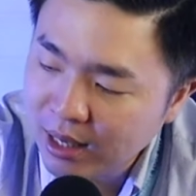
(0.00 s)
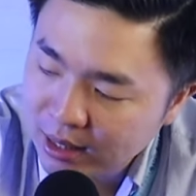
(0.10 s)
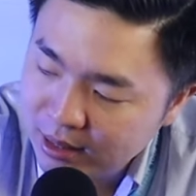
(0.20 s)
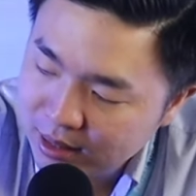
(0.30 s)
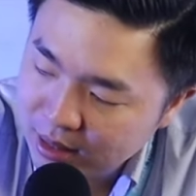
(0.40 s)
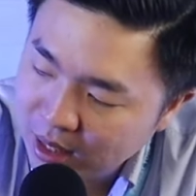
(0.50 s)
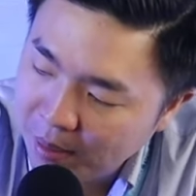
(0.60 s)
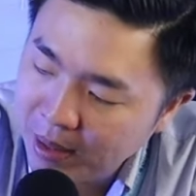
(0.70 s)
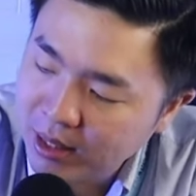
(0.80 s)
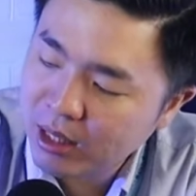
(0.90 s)
Touch
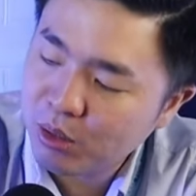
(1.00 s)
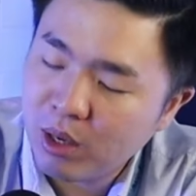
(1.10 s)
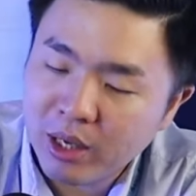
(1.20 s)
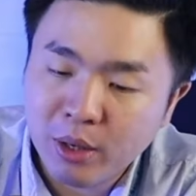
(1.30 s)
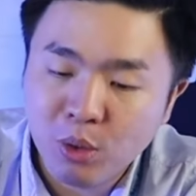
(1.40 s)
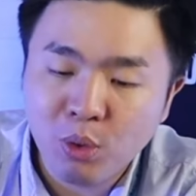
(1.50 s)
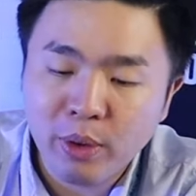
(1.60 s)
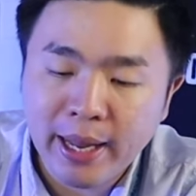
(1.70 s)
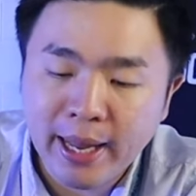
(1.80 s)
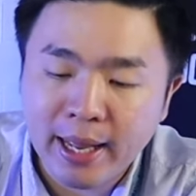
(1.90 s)
sama satu lagi Kruko
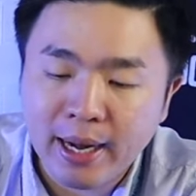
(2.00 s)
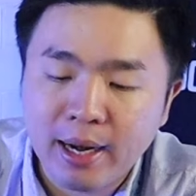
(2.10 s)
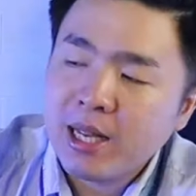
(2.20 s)
DR.